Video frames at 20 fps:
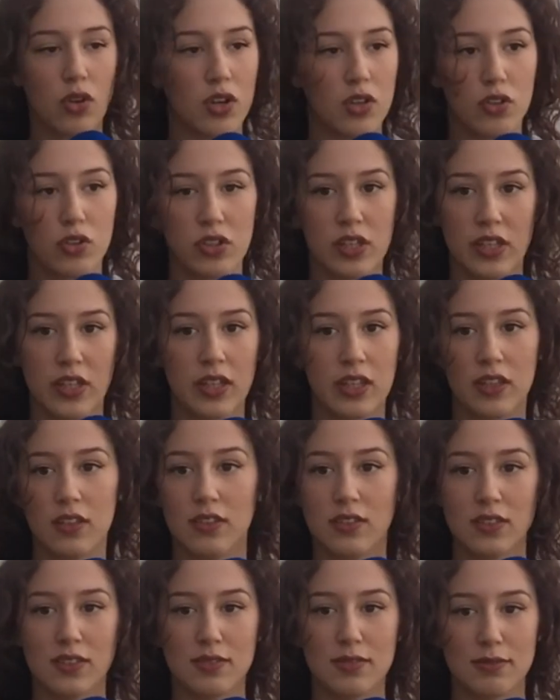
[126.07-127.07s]
a ogni-
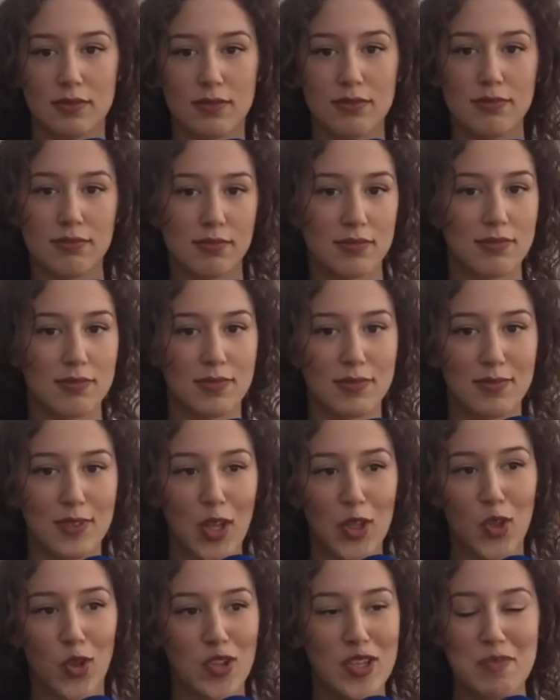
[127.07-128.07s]

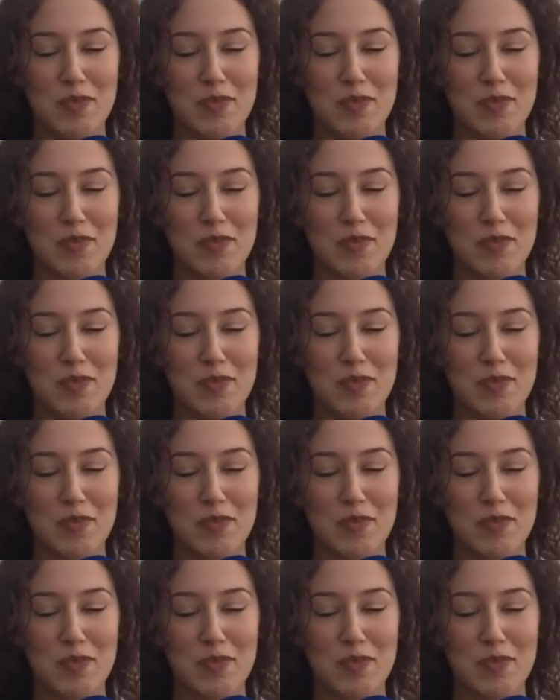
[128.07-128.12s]
ad ogni